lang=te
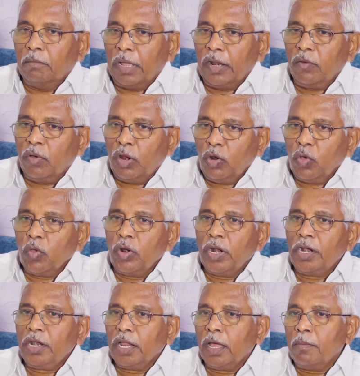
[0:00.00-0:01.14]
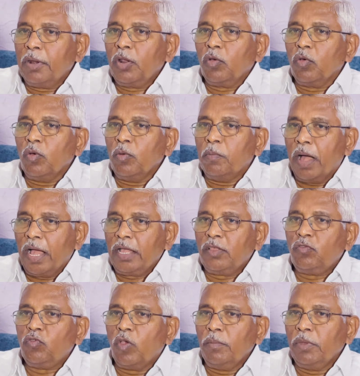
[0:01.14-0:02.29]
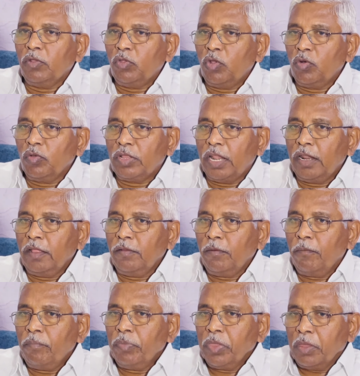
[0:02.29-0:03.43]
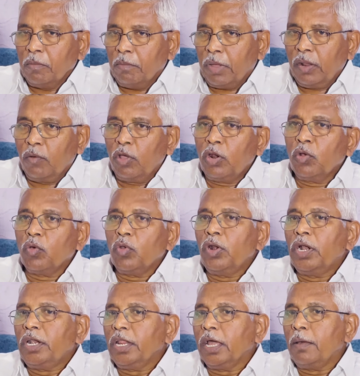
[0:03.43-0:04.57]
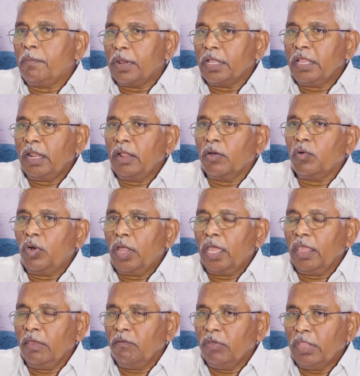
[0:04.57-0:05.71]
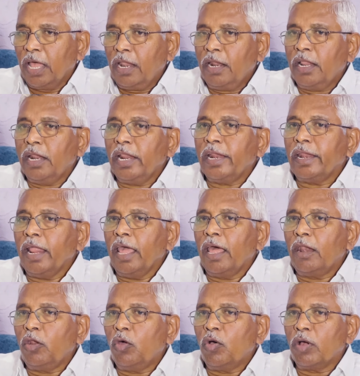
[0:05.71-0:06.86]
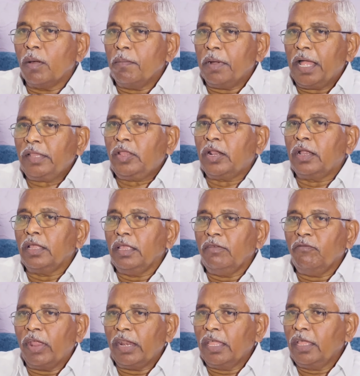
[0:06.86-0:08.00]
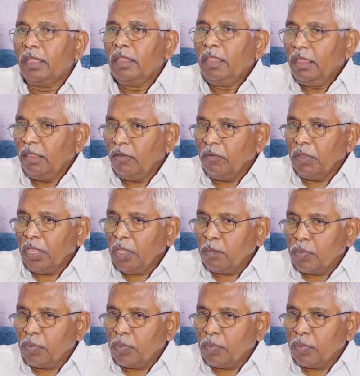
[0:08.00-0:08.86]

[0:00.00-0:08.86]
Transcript: మనం అనుకున్నట్టుగా మనకు భాగస్వామ్యం దొరుకుతలేదు మనం అనుకున్నట్టుగా ప్రజలకు కూడా ఈ విధాన నిర్ణయాల్లో ఒక పాత్ర ఇవాళ ఈ